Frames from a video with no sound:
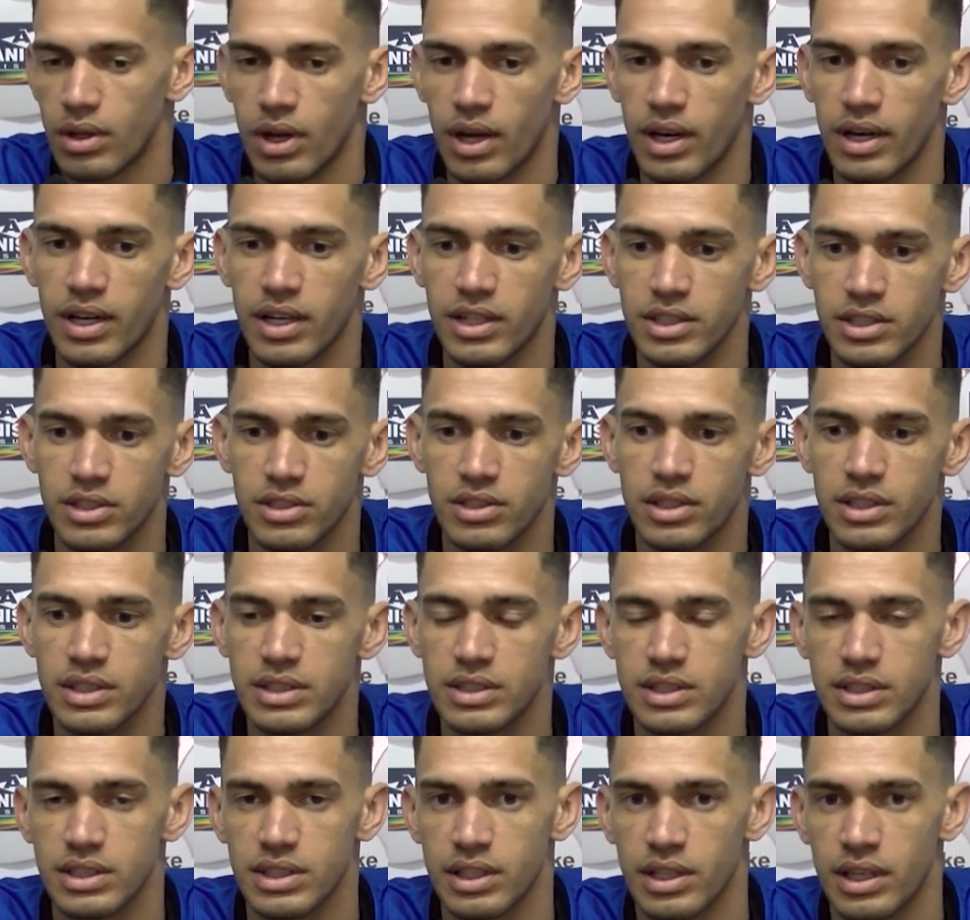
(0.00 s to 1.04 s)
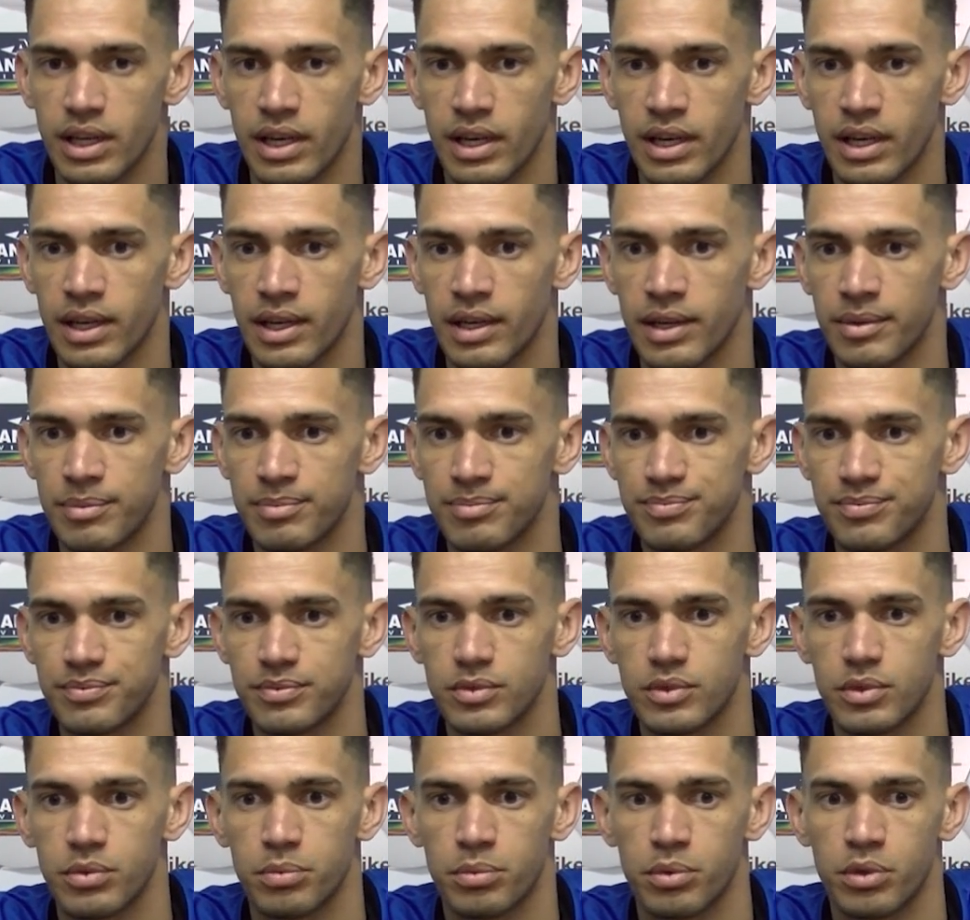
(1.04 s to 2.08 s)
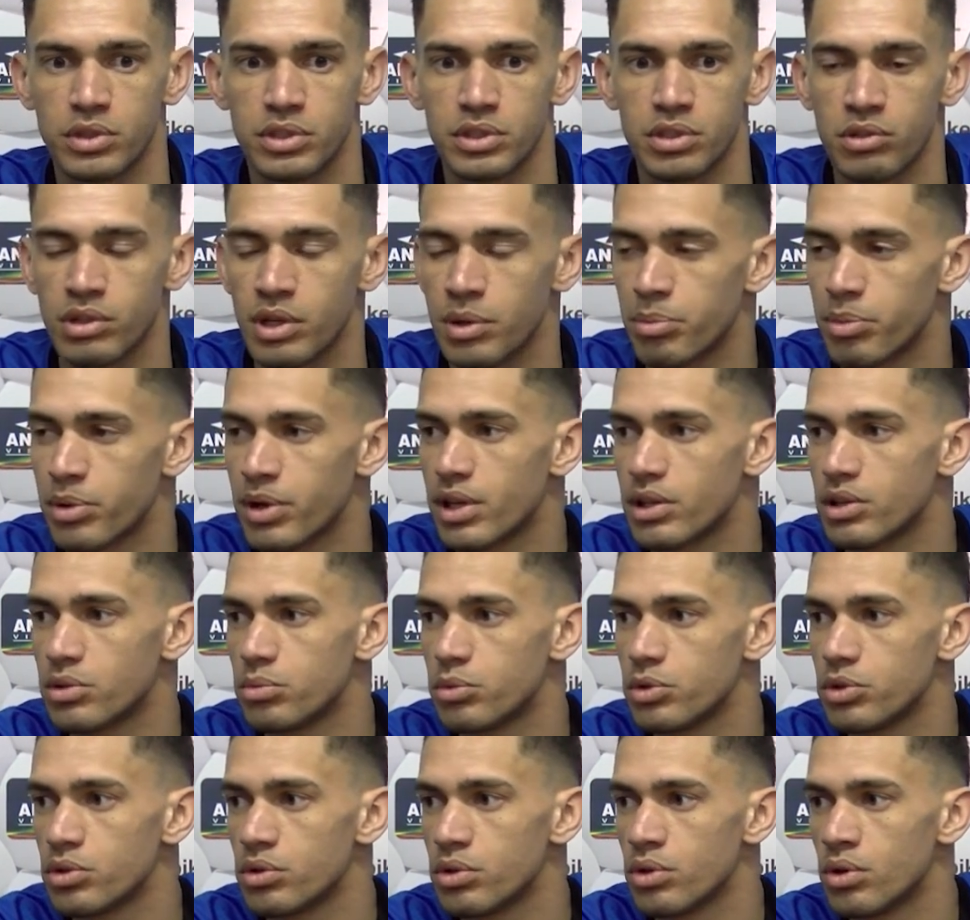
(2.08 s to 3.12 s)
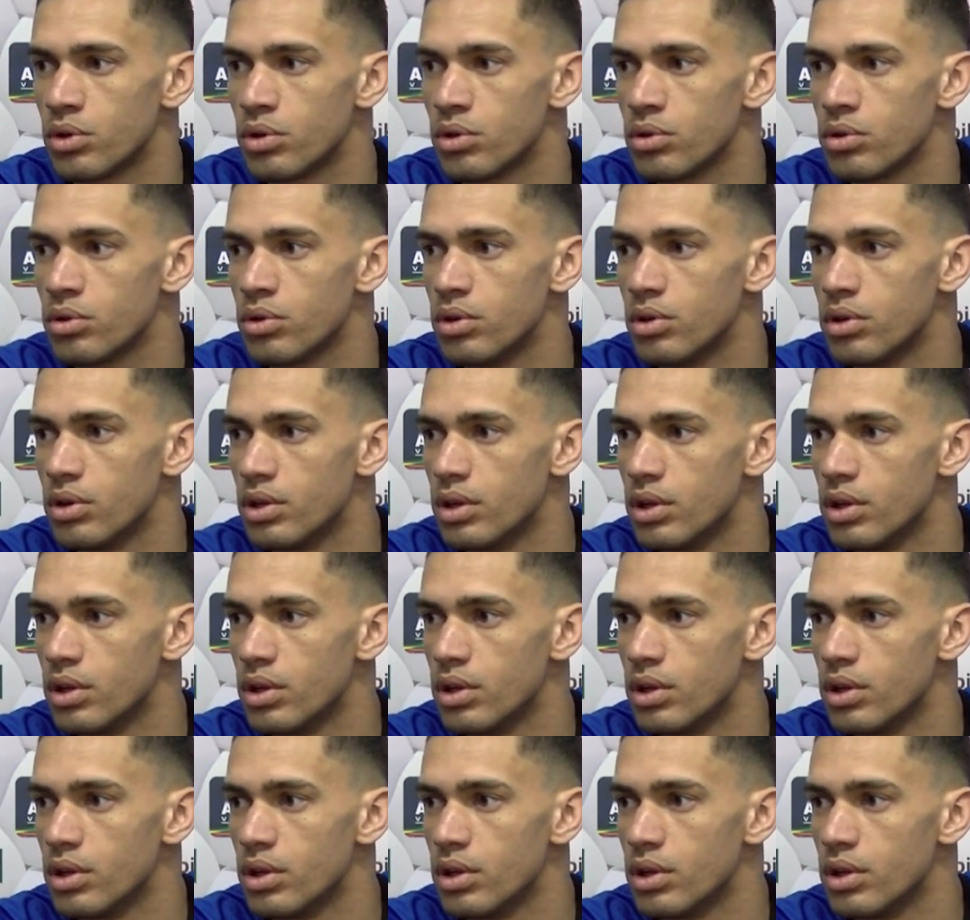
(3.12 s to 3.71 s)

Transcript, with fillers: Acredito que sim. É, por ser um campeonato muito longo,